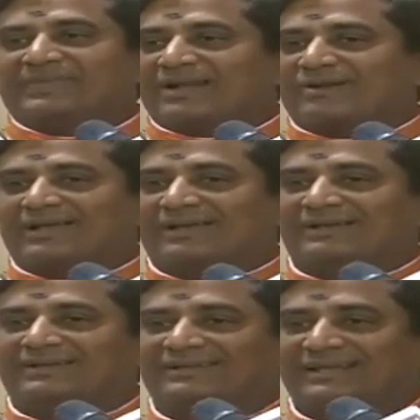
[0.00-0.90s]
என்னோட
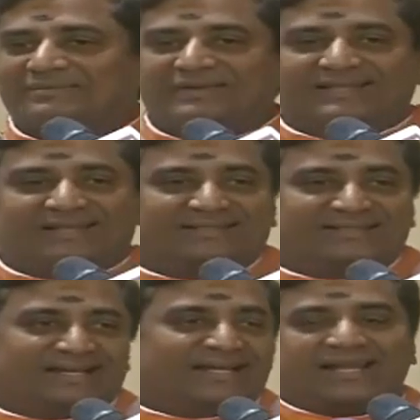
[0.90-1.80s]
இளம் வயதில்
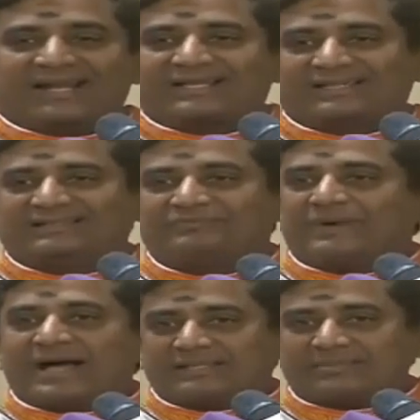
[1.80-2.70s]
எடுத்துக்கிட்டிங்கன்னா எனக்கு
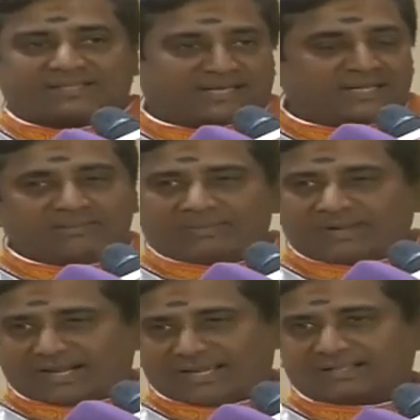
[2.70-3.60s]
ஃபாதர் மதர் ரெண்டு
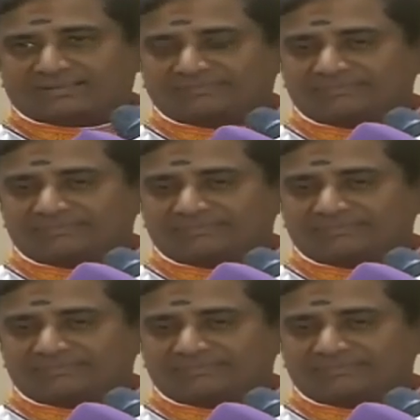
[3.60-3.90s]
பேருமே கிடையாது